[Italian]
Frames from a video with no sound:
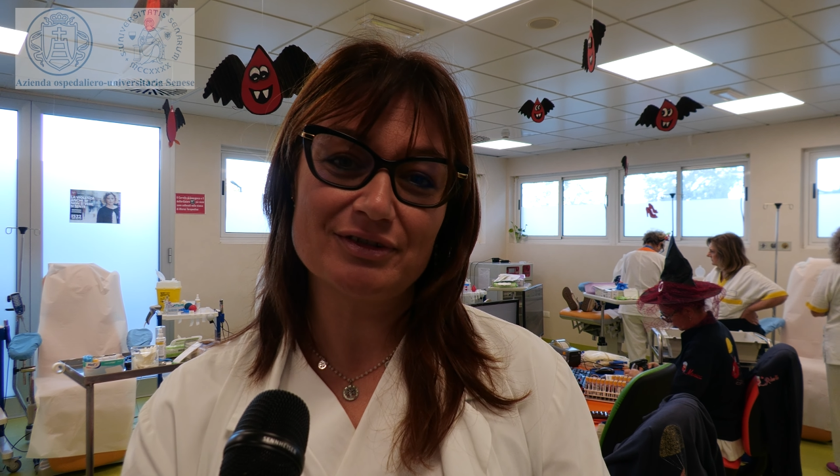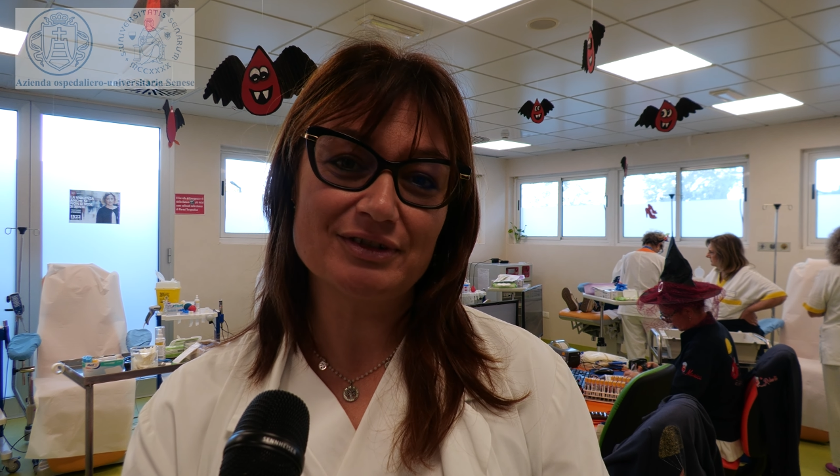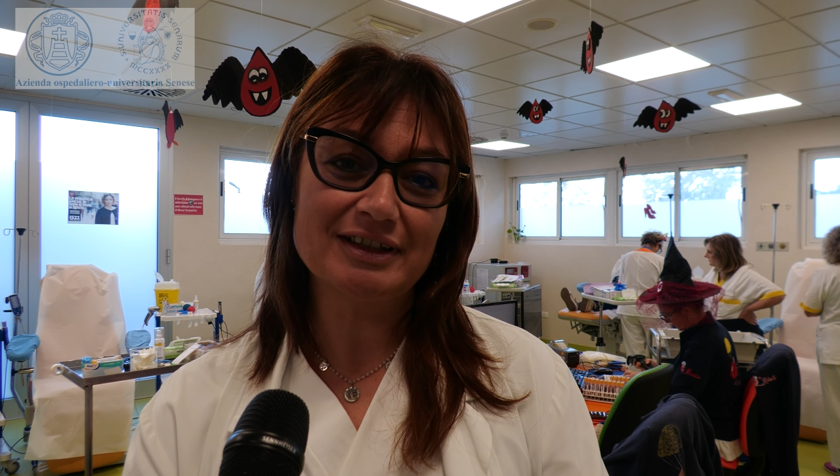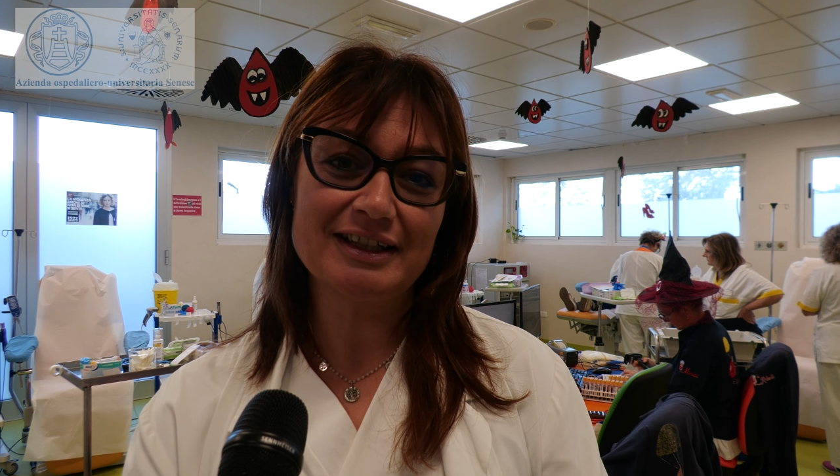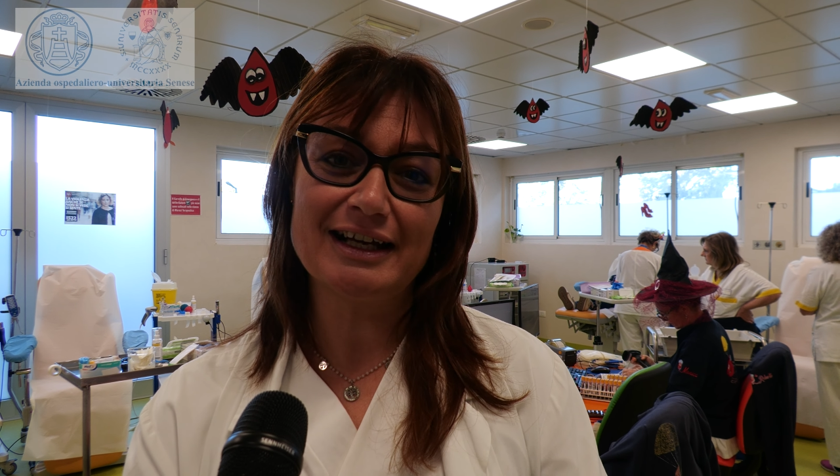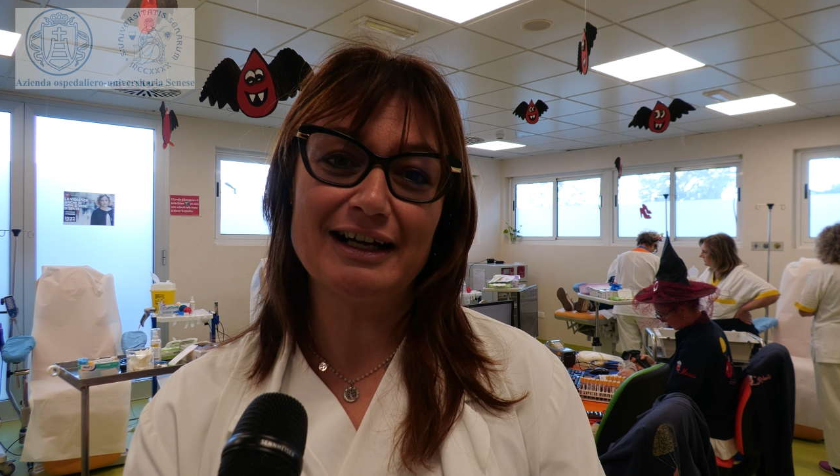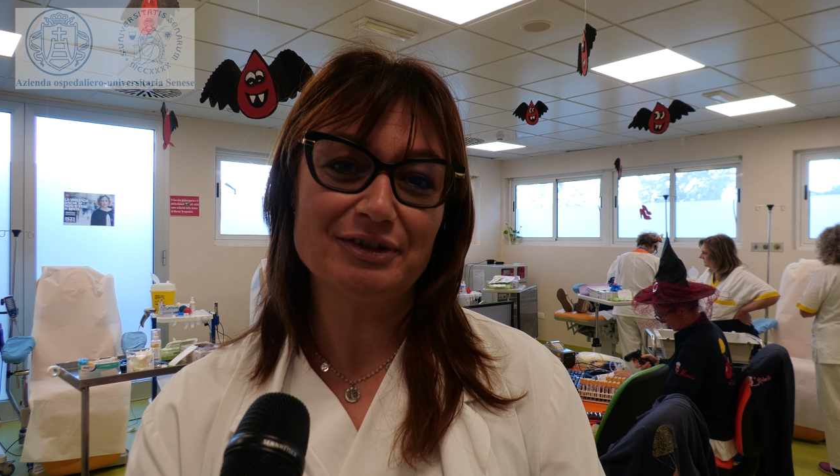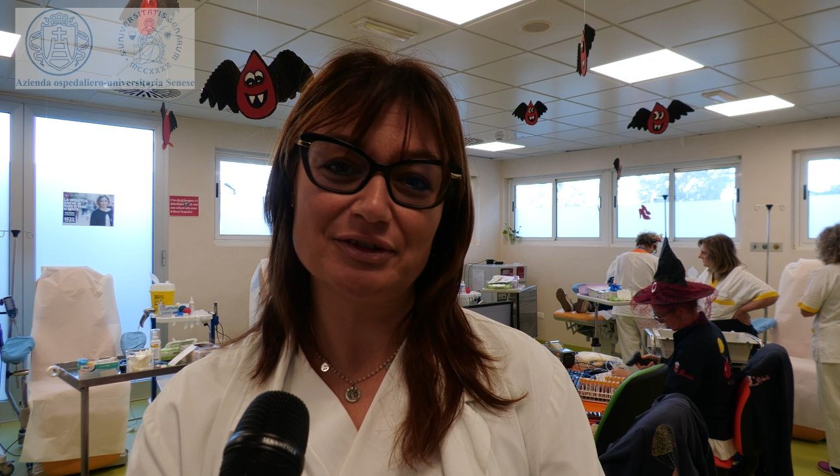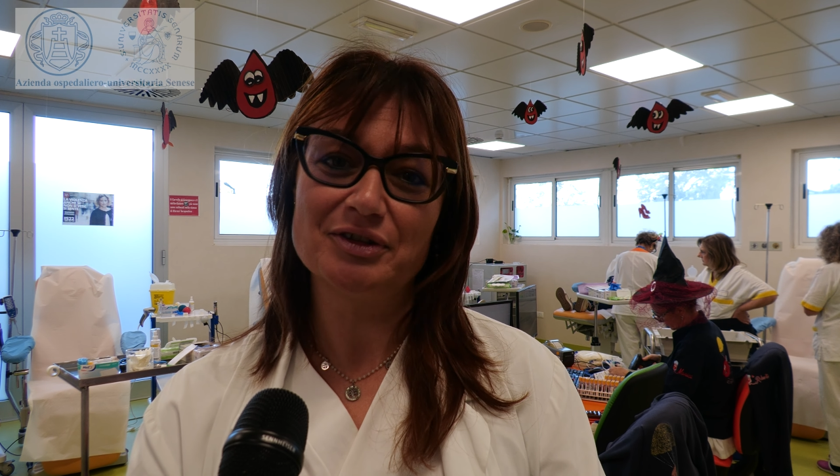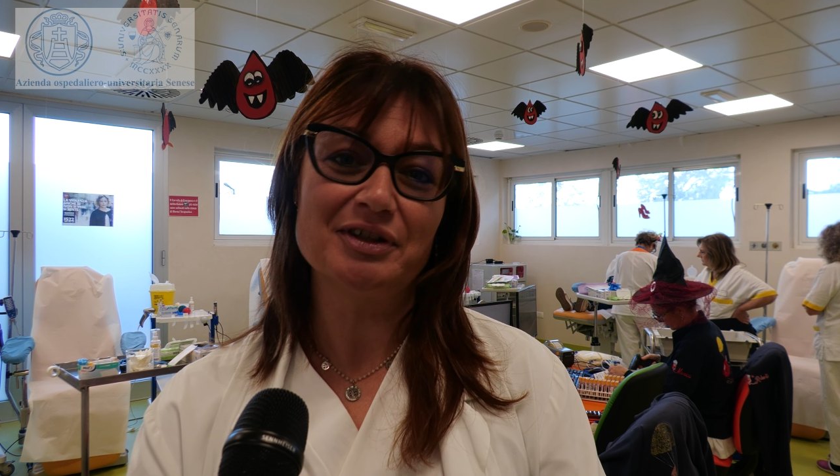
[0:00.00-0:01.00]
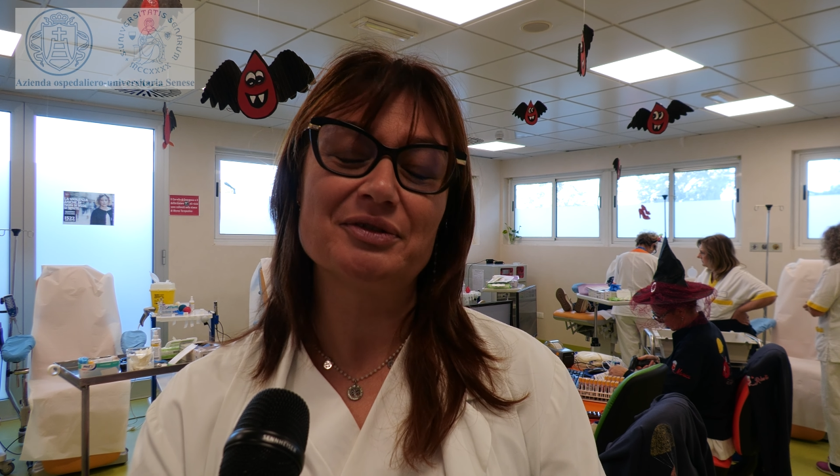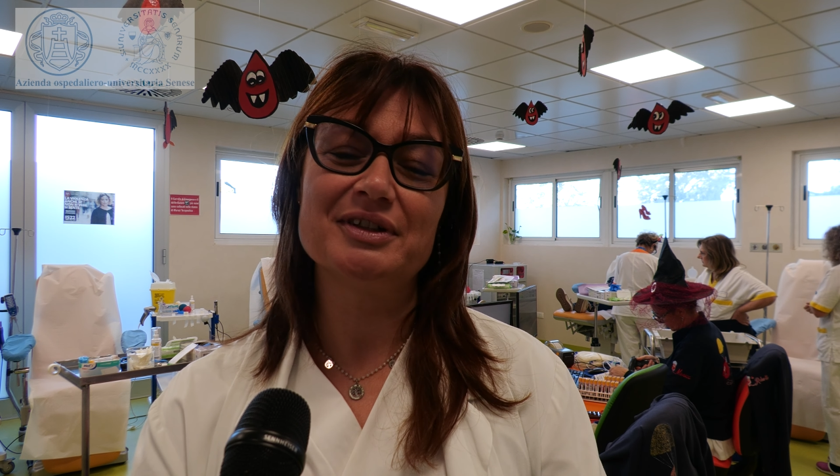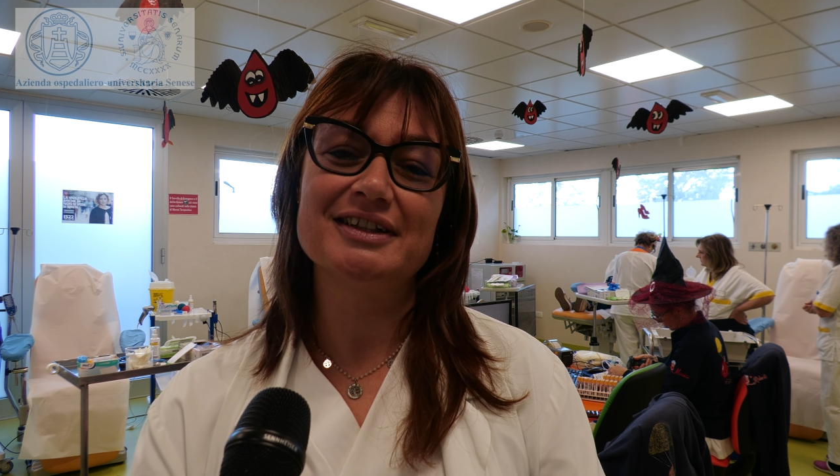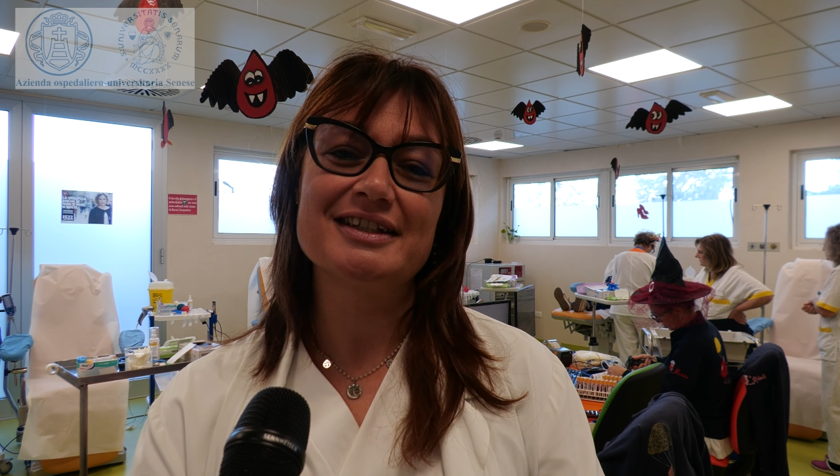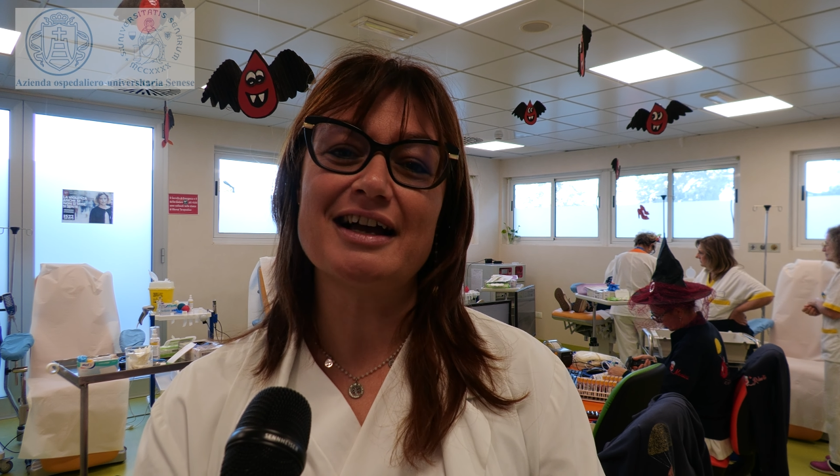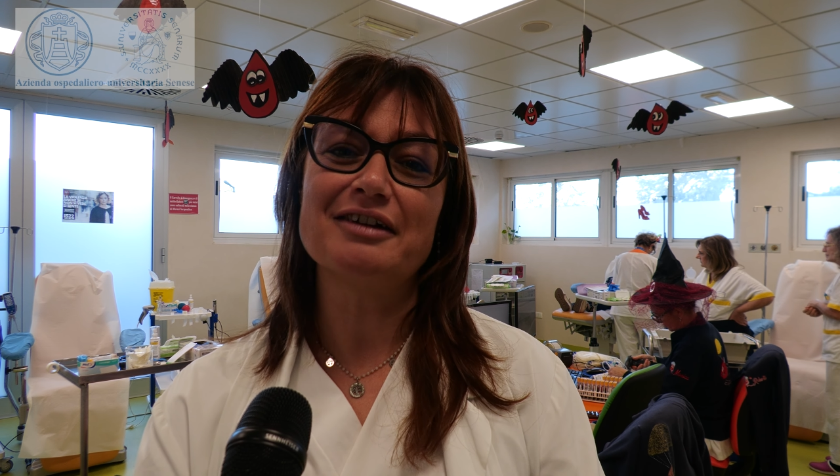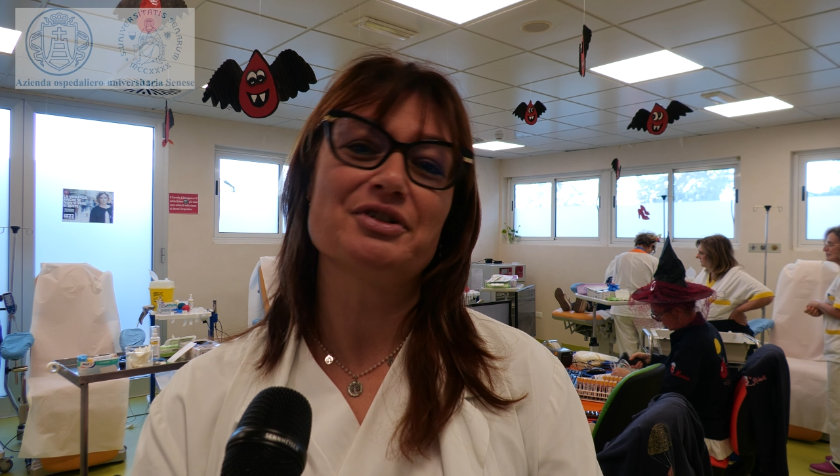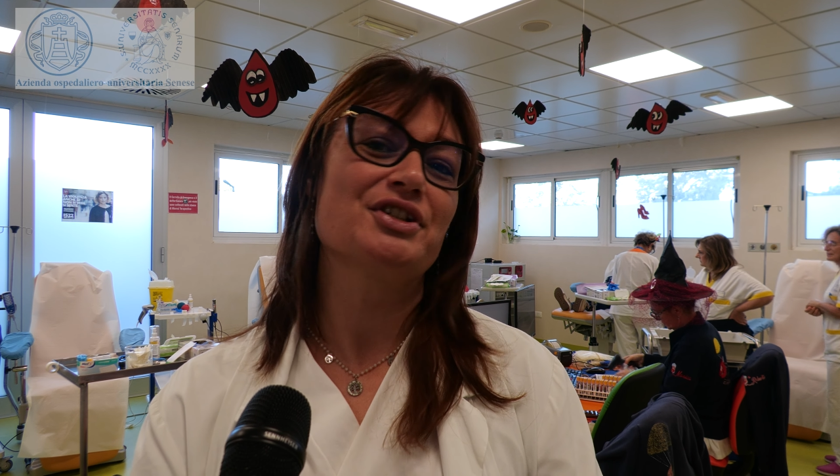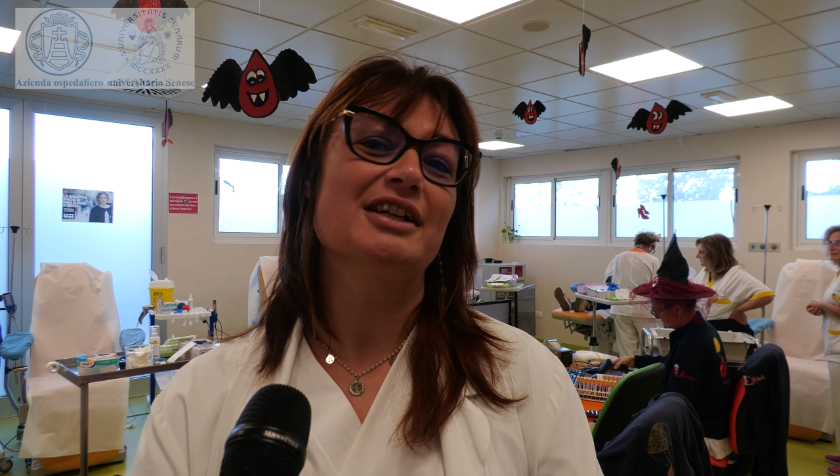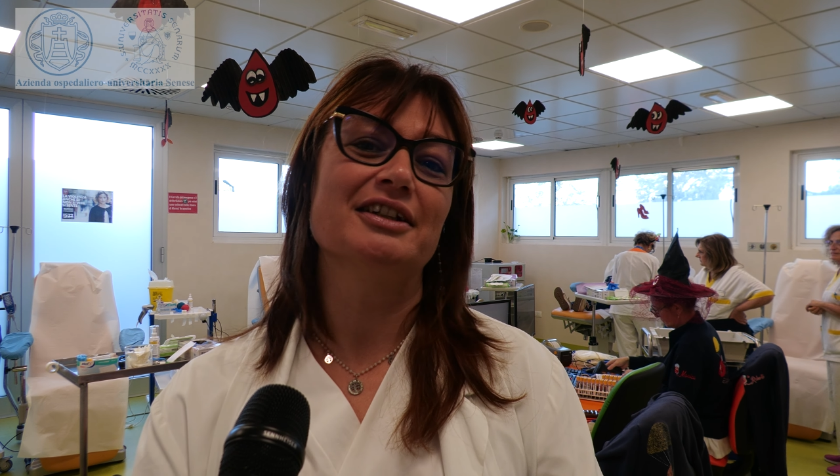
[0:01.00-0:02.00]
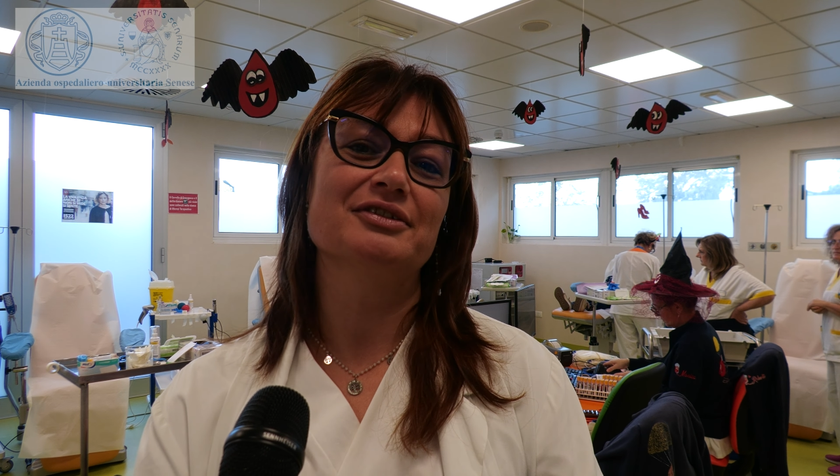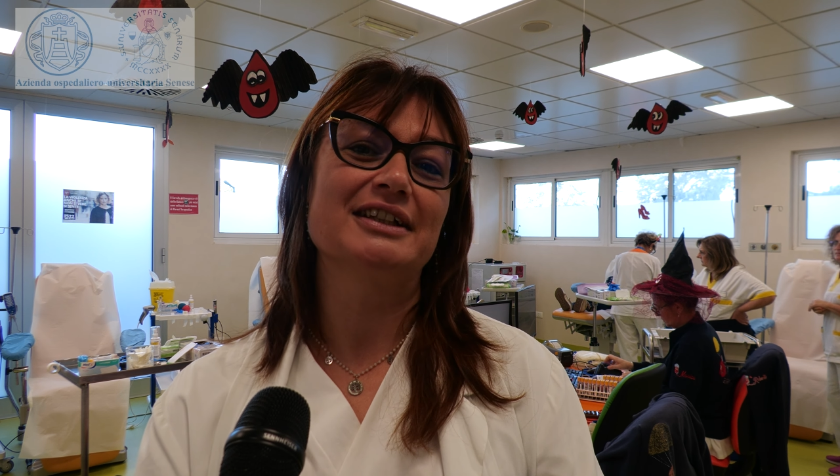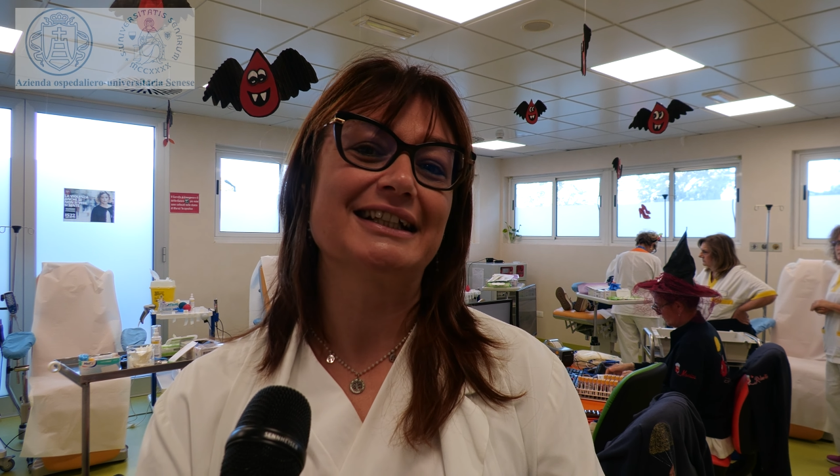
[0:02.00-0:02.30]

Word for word: volontariato dei donatori di sangue ci danno una una